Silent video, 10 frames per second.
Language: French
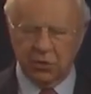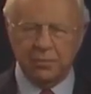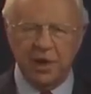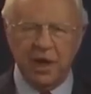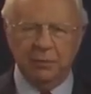
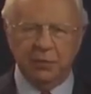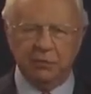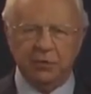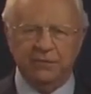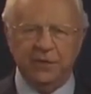La Bible
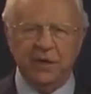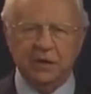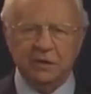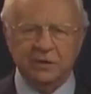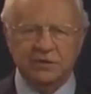révèle
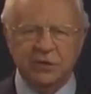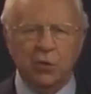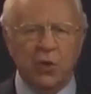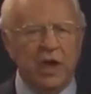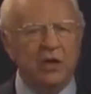comment
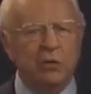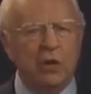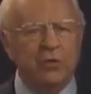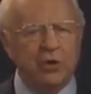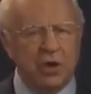vaincre les
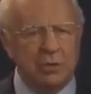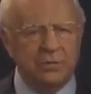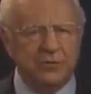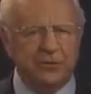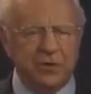forces du mal.